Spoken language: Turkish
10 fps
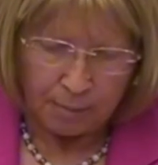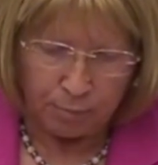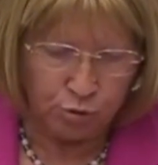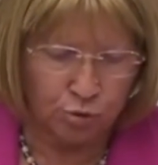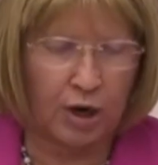
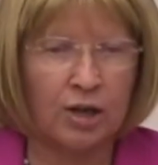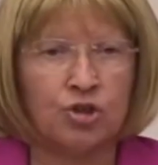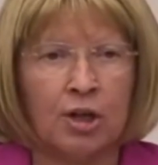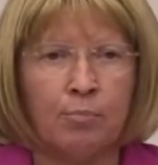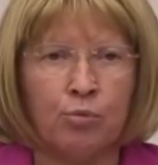bu
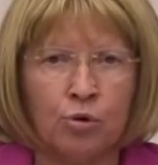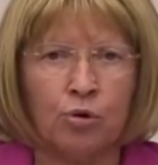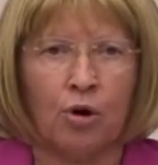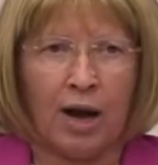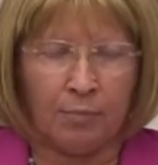süreçte büyük
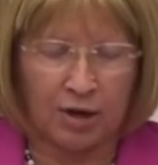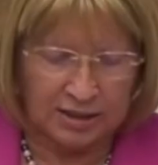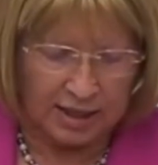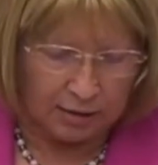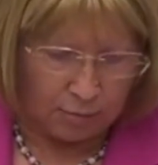önem
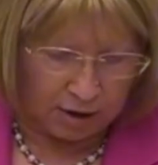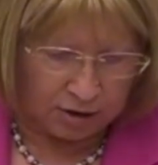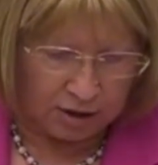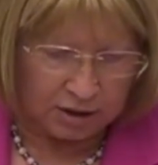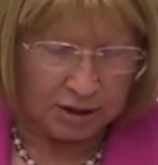
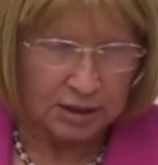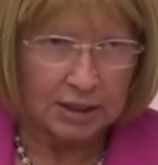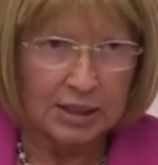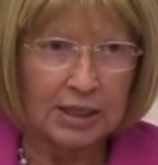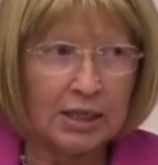kazanmaktadır.
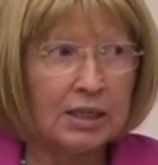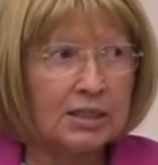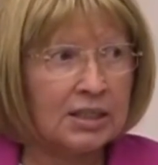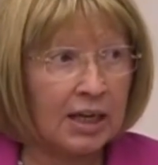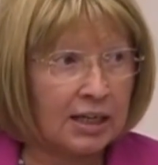
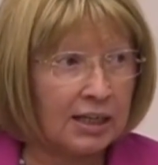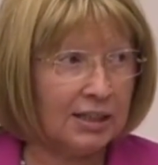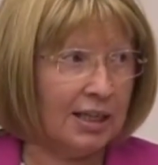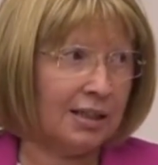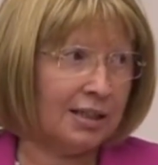Sakın
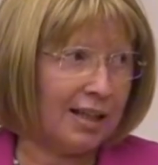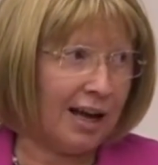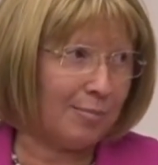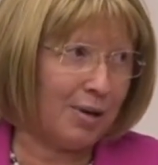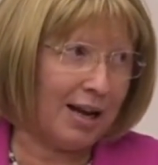
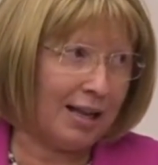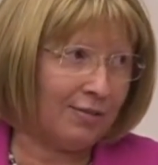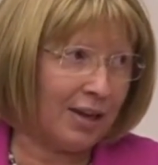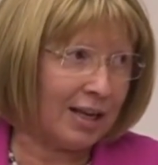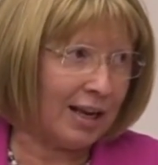iktidar
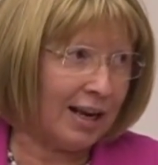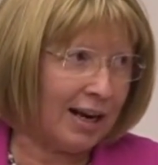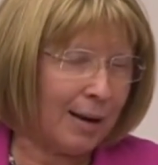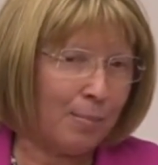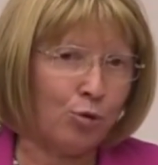
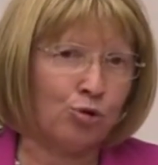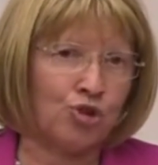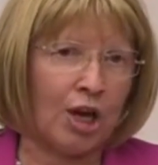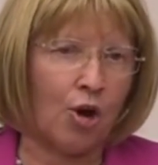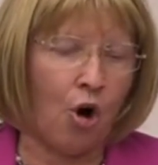milletvekilleri
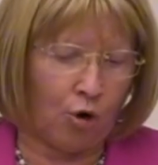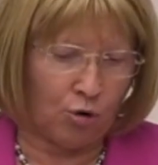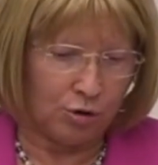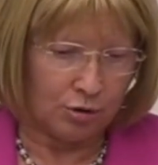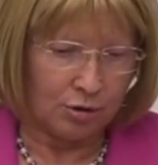bütçe yok,
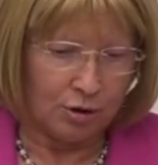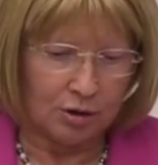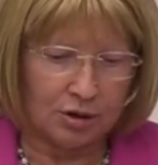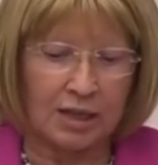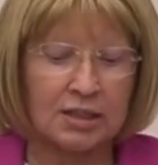
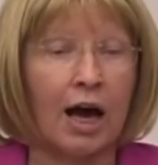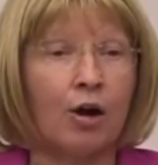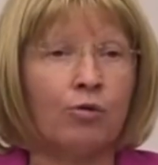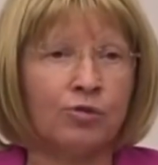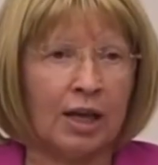tasarruf